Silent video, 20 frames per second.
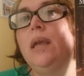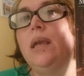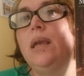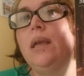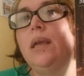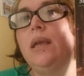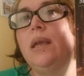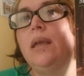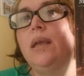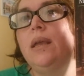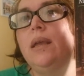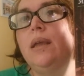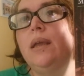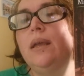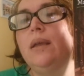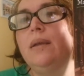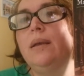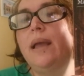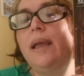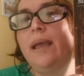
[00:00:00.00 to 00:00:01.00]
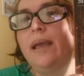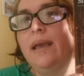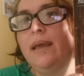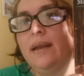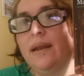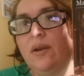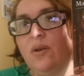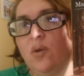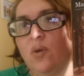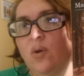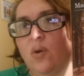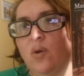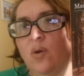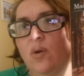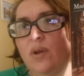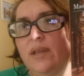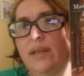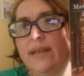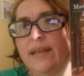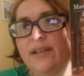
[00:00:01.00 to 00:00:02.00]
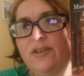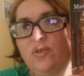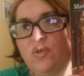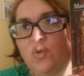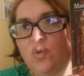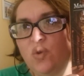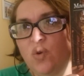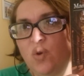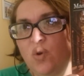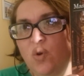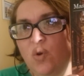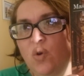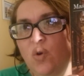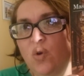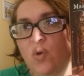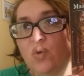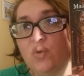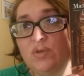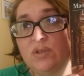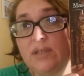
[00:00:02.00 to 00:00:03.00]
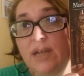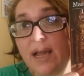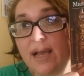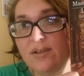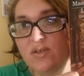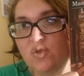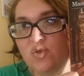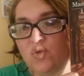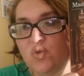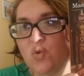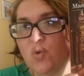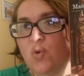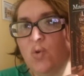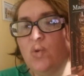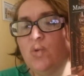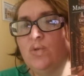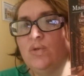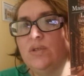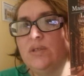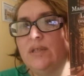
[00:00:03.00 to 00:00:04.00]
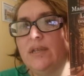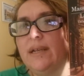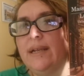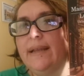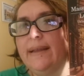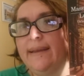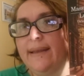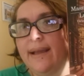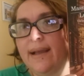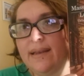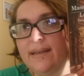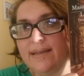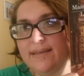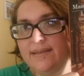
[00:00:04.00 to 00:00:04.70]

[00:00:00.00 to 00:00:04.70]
eh, erano in netto contrasto con le reali